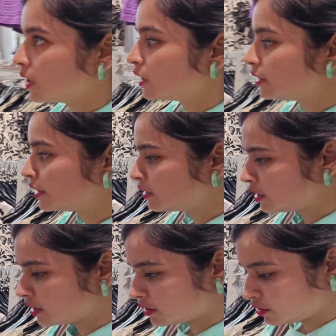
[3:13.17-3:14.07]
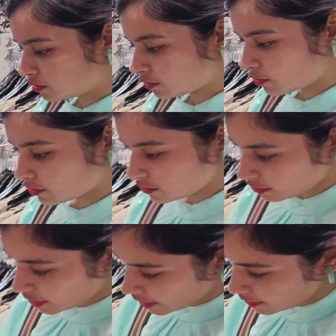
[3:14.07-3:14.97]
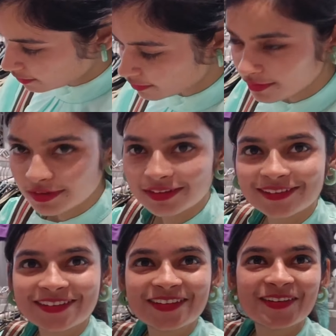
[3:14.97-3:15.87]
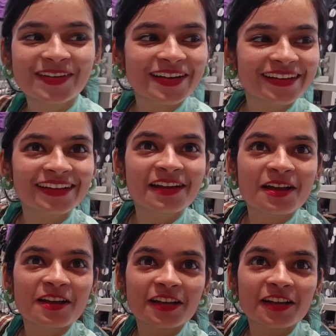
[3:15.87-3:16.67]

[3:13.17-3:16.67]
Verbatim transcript: का था जो कि 899 का था और इसकी क्वालिटी